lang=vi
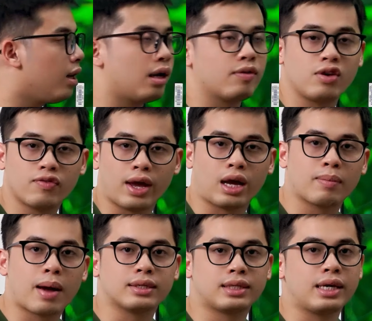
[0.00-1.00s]
Là vì vậy
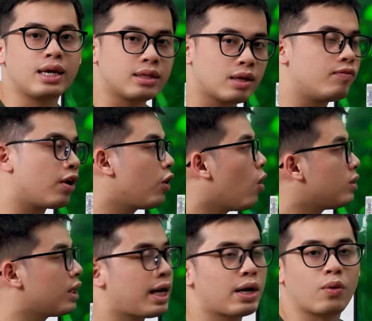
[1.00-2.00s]
các bạn sẽ yên tâm về cái độ
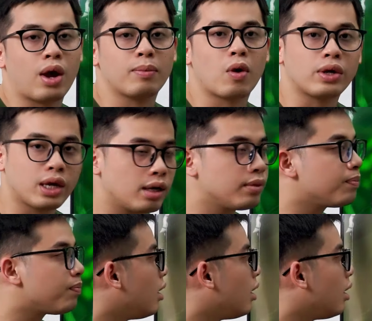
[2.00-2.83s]
sắc nét của em nó nhé.